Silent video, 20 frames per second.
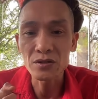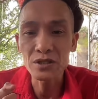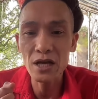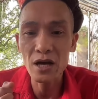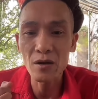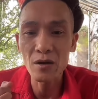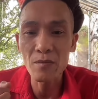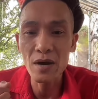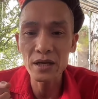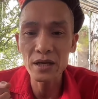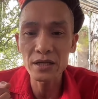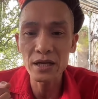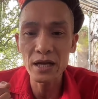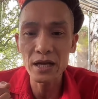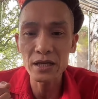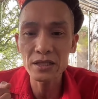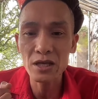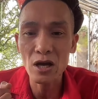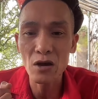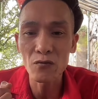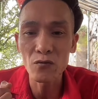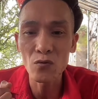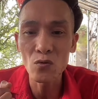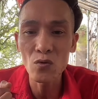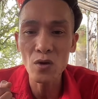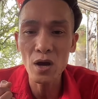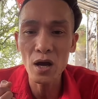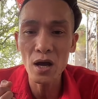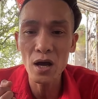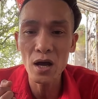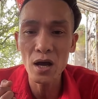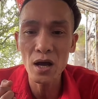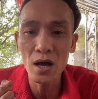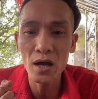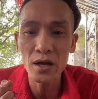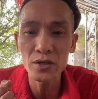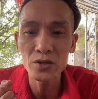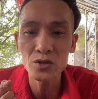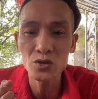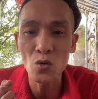cháu chào bác nhá chào vũ uh,
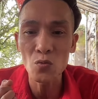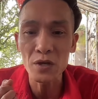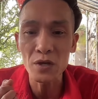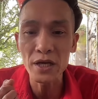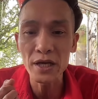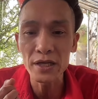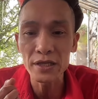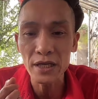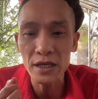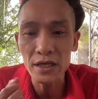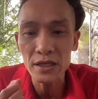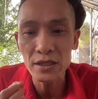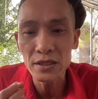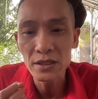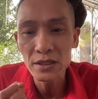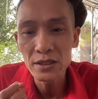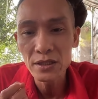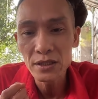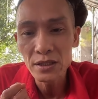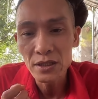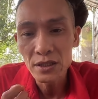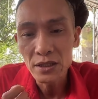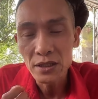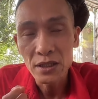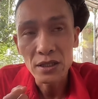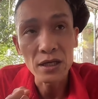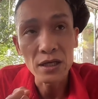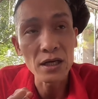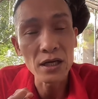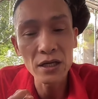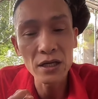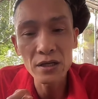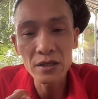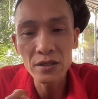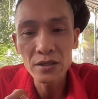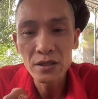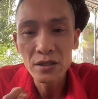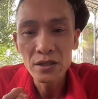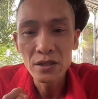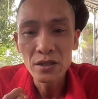trung kiên nhé
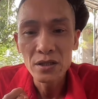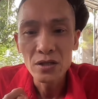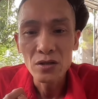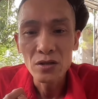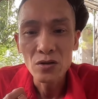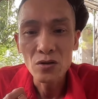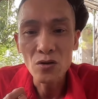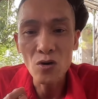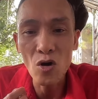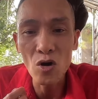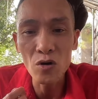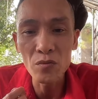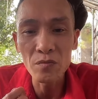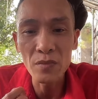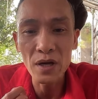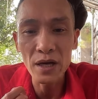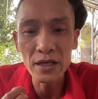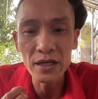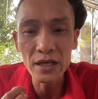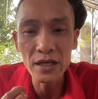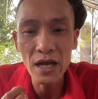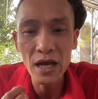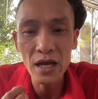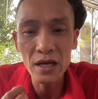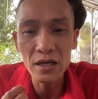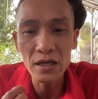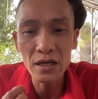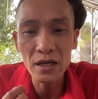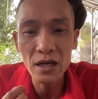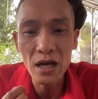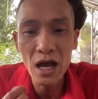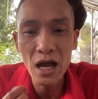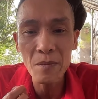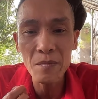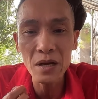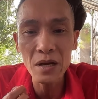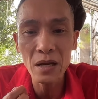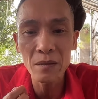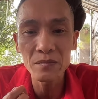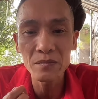à, khôn mà đi
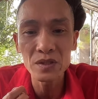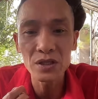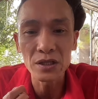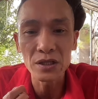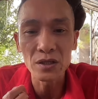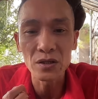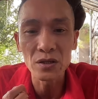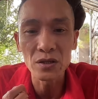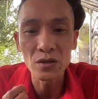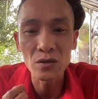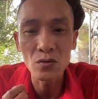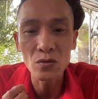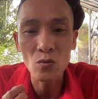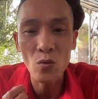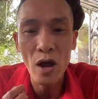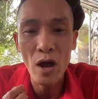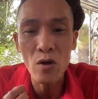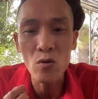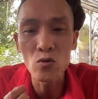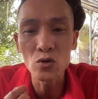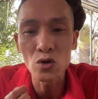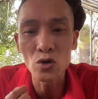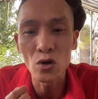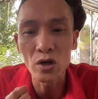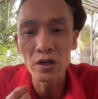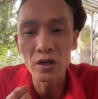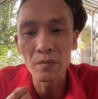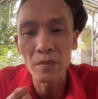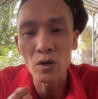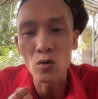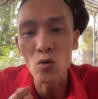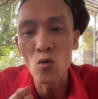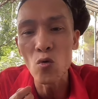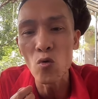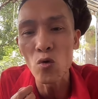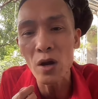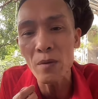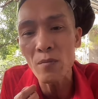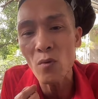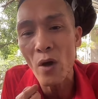25 ờ, thì quá ngu rồi mày
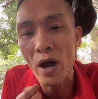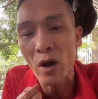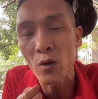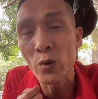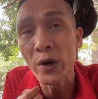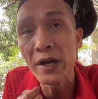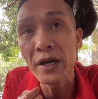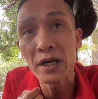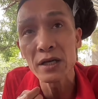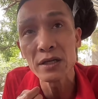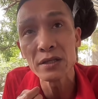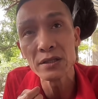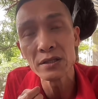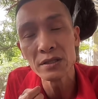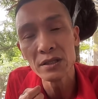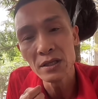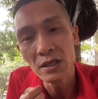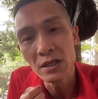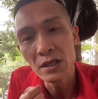ngu lắm hoàng nguyễn à.